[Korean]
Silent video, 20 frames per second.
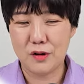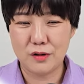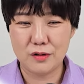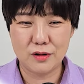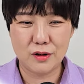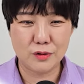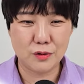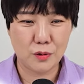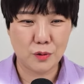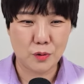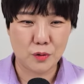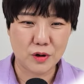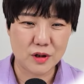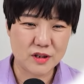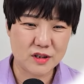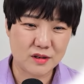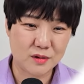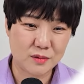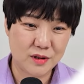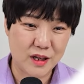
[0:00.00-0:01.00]
그래서 여기
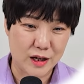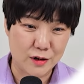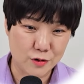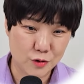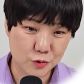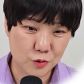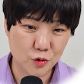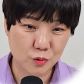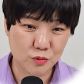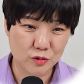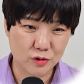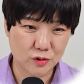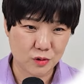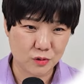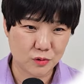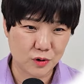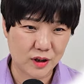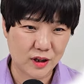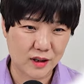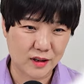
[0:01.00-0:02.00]
지금 대추동
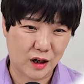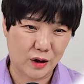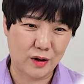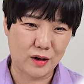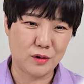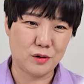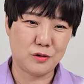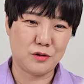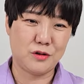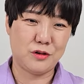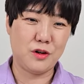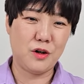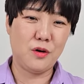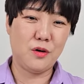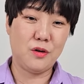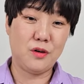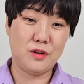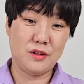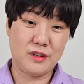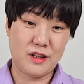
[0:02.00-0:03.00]
물건도 하나 나왔거든요.
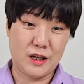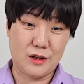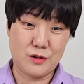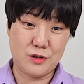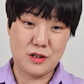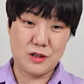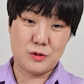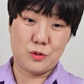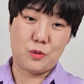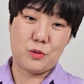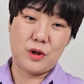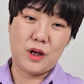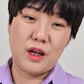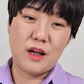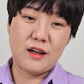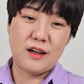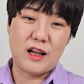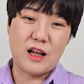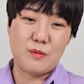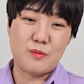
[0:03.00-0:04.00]

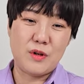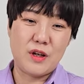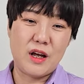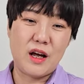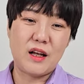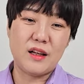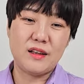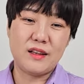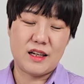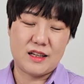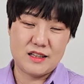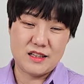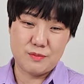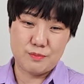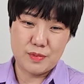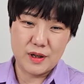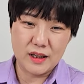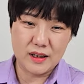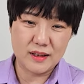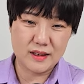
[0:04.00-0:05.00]
대치동의 레미안 대치
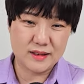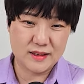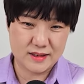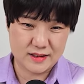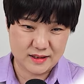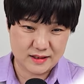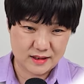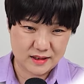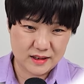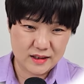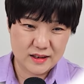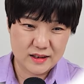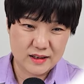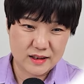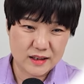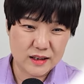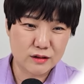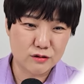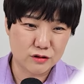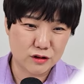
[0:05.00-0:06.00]
팰리스
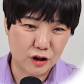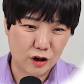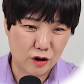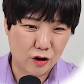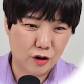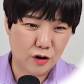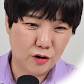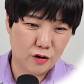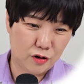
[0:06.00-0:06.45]
이고요.